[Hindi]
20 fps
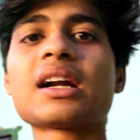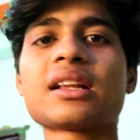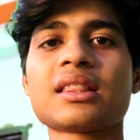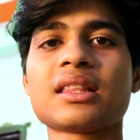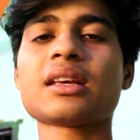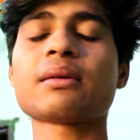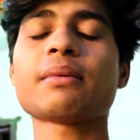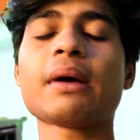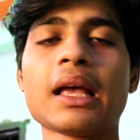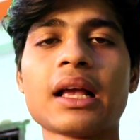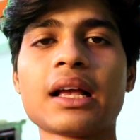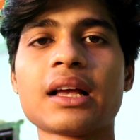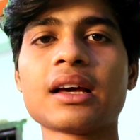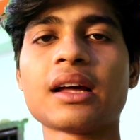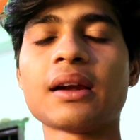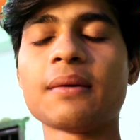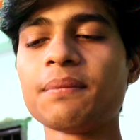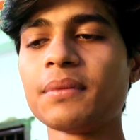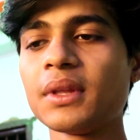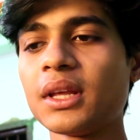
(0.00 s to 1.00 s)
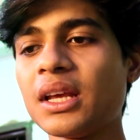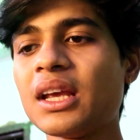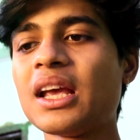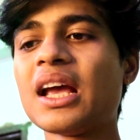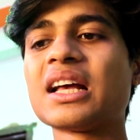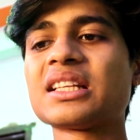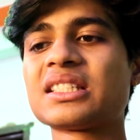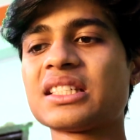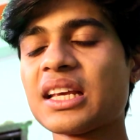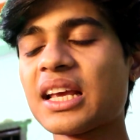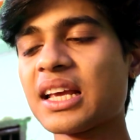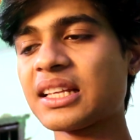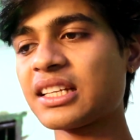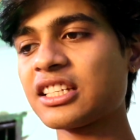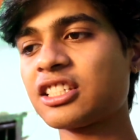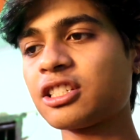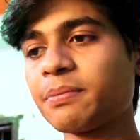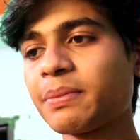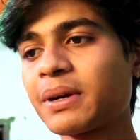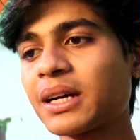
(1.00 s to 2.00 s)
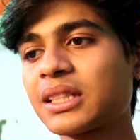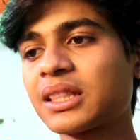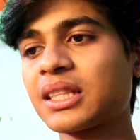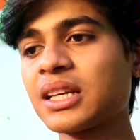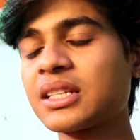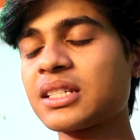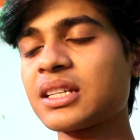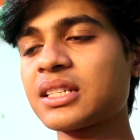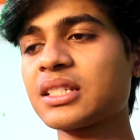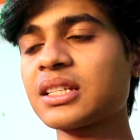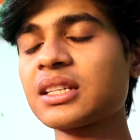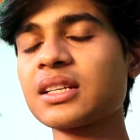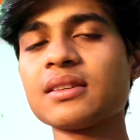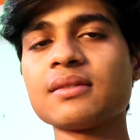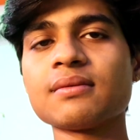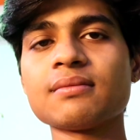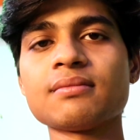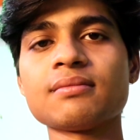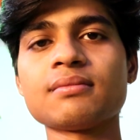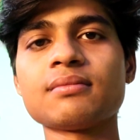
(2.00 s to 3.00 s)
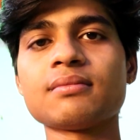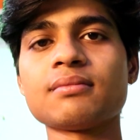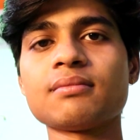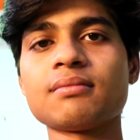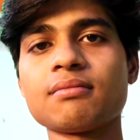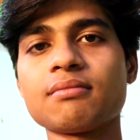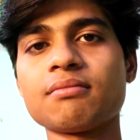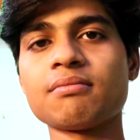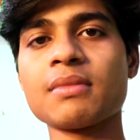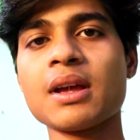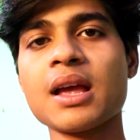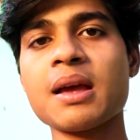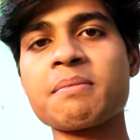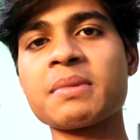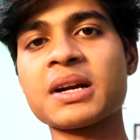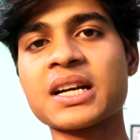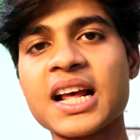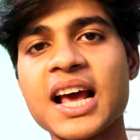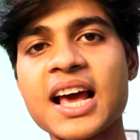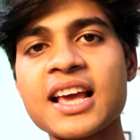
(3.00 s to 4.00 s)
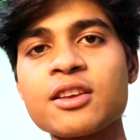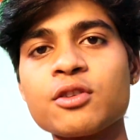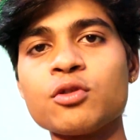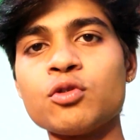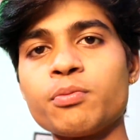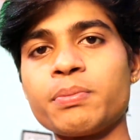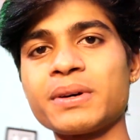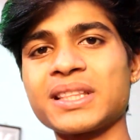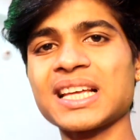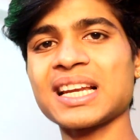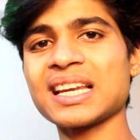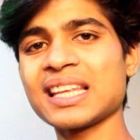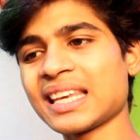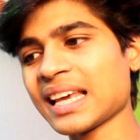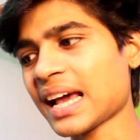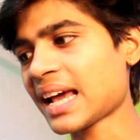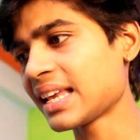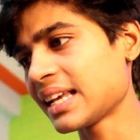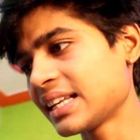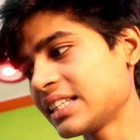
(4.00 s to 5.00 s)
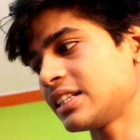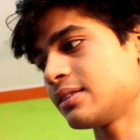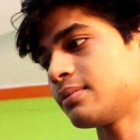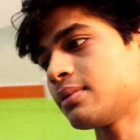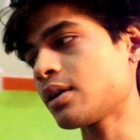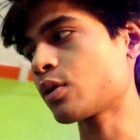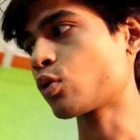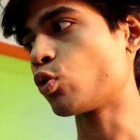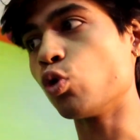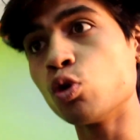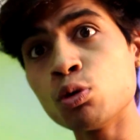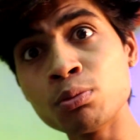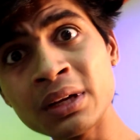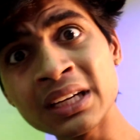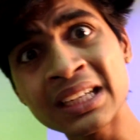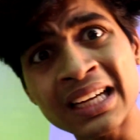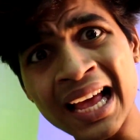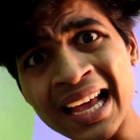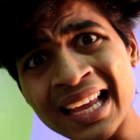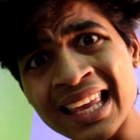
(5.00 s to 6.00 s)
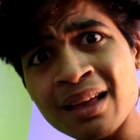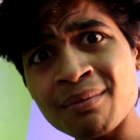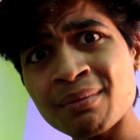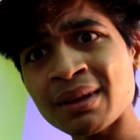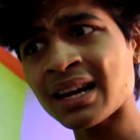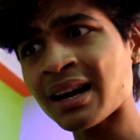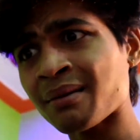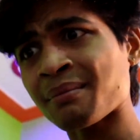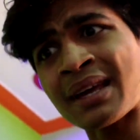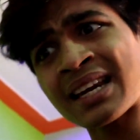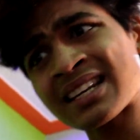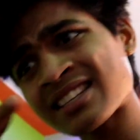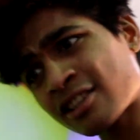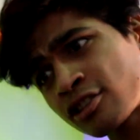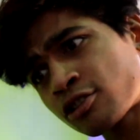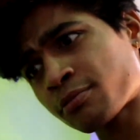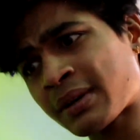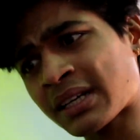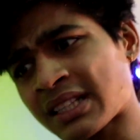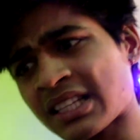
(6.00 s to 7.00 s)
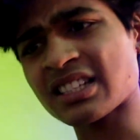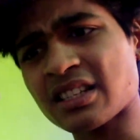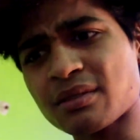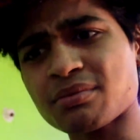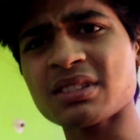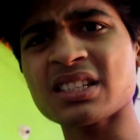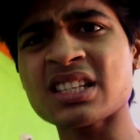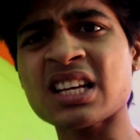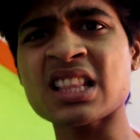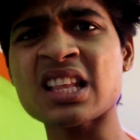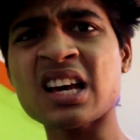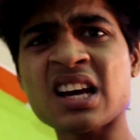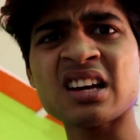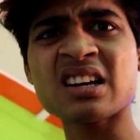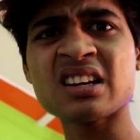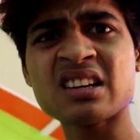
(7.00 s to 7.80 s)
काटते हैं भयंकर ऐसे ऐसे चिपकते हैं जैसे मैं मिठाई हूँ पता नहीं क्या ये अजीब है खून मीठा है क्या मेरा मेरे से चिपक गया सबसे ज़्यादा